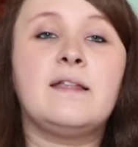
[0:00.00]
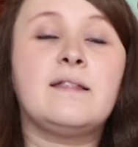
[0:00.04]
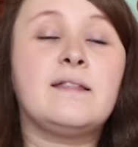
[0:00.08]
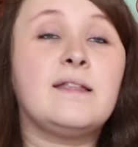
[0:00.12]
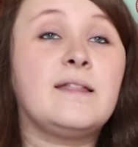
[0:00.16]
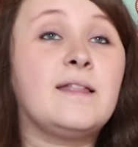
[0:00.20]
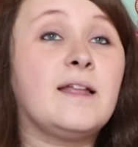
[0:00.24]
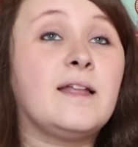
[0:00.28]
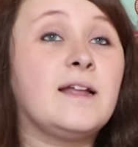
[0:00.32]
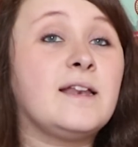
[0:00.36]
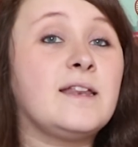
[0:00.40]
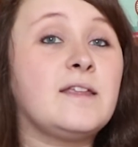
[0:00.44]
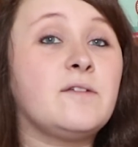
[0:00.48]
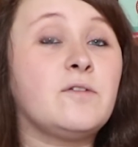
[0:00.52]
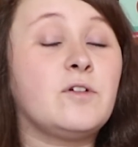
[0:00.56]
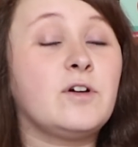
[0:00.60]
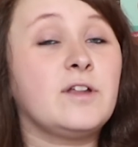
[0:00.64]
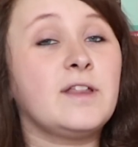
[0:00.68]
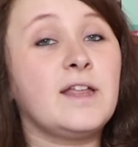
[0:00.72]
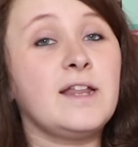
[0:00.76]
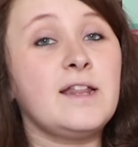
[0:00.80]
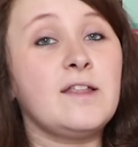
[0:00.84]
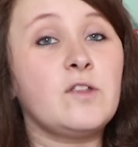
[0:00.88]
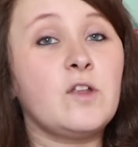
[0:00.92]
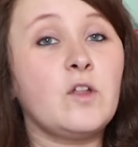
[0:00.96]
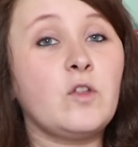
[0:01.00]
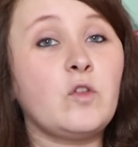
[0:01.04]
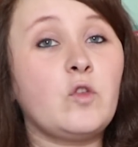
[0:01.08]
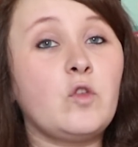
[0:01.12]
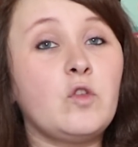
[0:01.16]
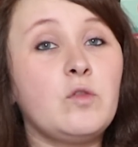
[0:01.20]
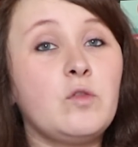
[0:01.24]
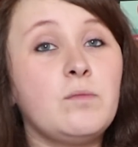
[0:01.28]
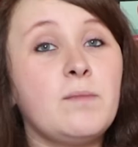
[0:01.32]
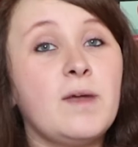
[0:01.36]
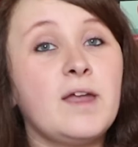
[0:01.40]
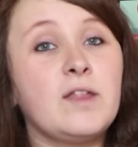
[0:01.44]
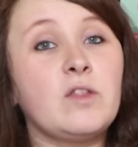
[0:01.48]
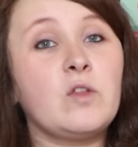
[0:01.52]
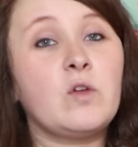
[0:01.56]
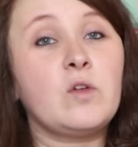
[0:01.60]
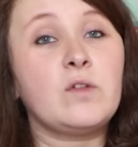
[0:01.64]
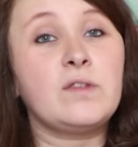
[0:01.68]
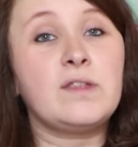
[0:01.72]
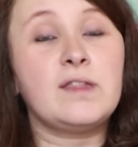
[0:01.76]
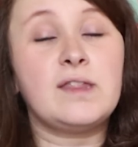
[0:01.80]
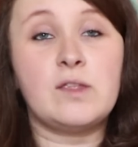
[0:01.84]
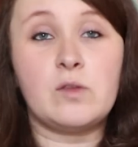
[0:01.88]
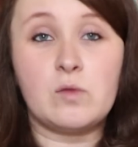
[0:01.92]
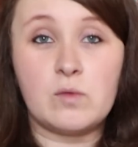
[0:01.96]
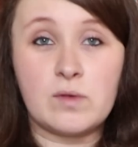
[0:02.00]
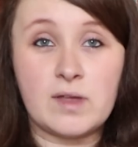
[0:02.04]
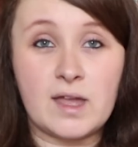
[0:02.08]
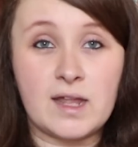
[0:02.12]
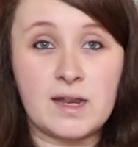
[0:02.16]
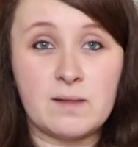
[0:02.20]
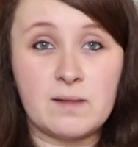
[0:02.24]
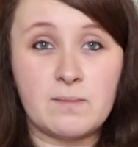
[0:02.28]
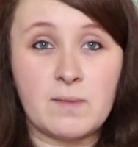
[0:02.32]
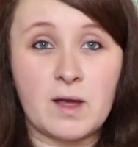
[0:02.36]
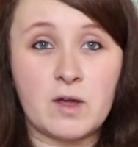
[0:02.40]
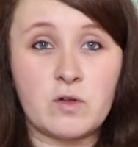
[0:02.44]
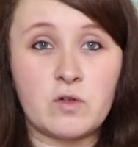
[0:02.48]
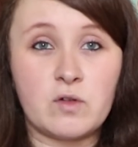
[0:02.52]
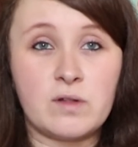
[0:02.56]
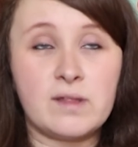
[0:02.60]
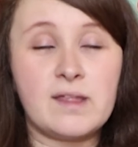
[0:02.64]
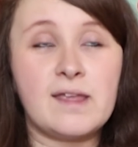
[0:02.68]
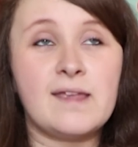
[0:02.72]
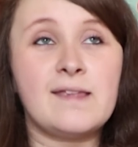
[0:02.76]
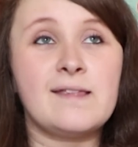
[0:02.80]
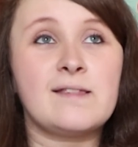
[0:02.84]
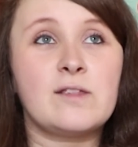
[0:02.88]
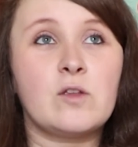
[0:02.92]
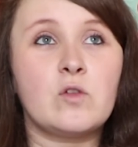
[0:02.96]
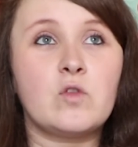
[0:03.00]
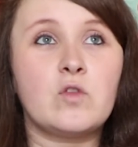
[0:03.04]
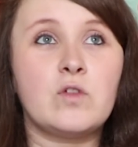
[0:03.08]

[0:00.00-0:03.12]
C'est un livre d'Alison Goodman aux éditions Gallimard Jeunesse.